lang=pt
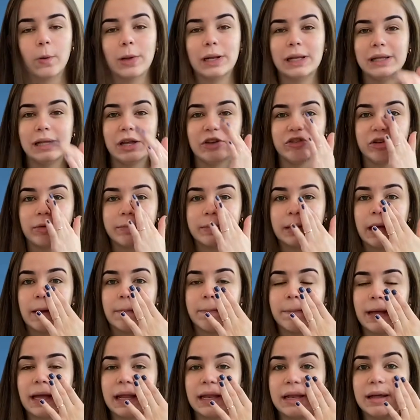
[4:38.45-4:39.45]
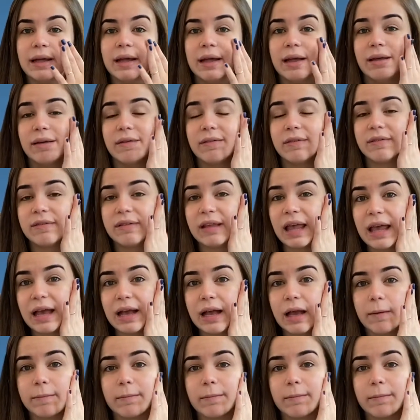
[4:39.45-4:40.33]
Ele deixa minha pele seca,